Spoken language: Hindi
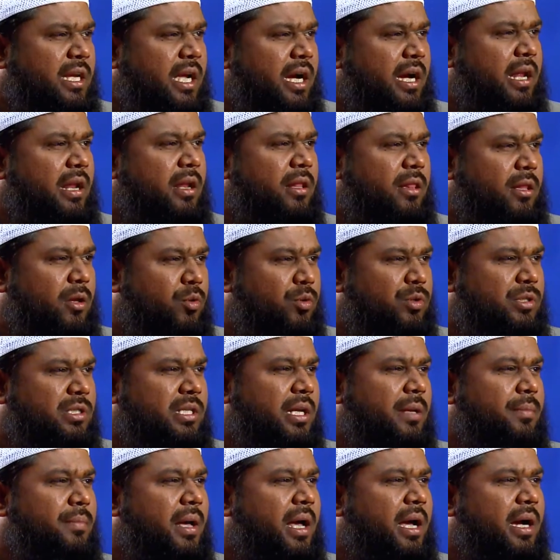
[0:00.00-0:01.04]
क्या कर रहे थे
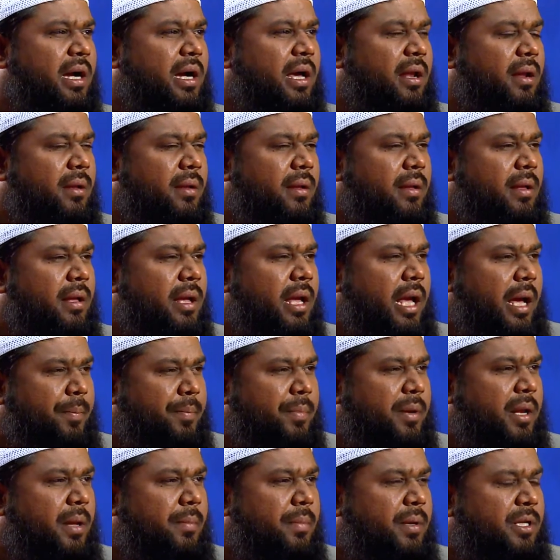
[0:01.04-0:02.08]
गुस्से में आकर
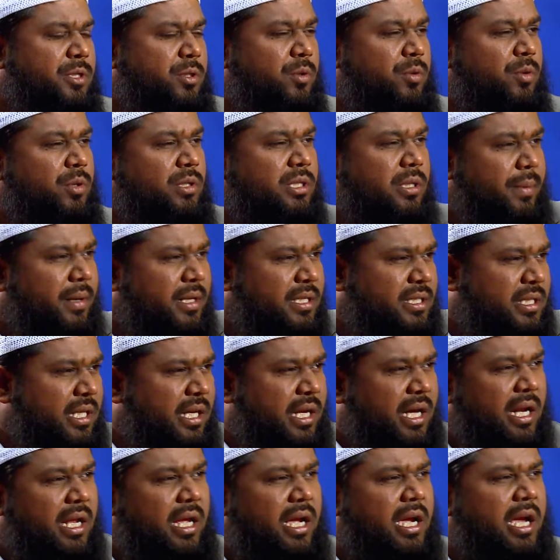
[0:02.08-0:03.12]
अपने बच्चों को जबरदस्ती
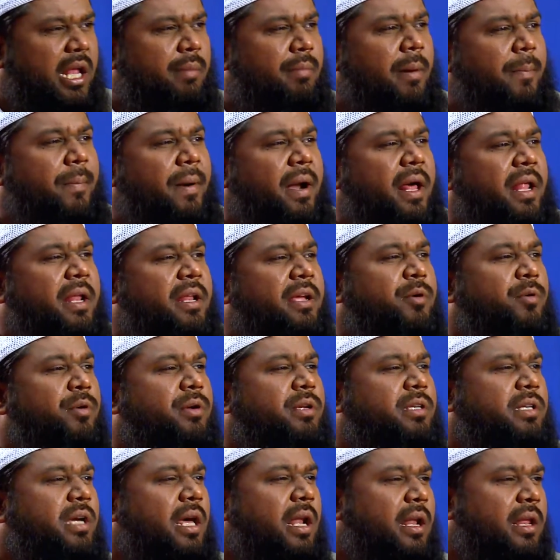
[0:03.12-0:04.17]
करके कलमा पढ़ाने की
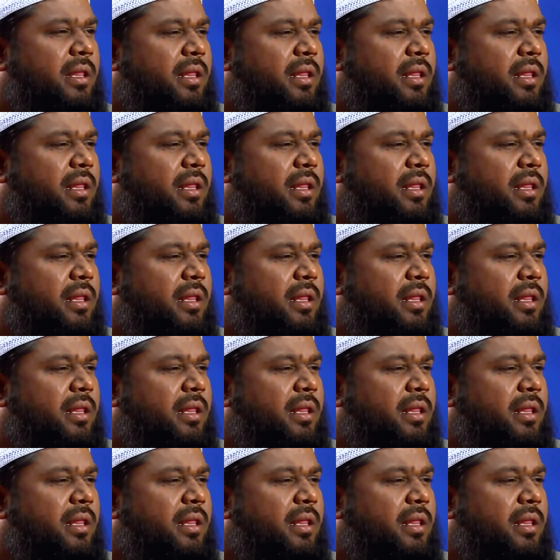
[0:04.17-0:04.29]
कोशिश कर रहे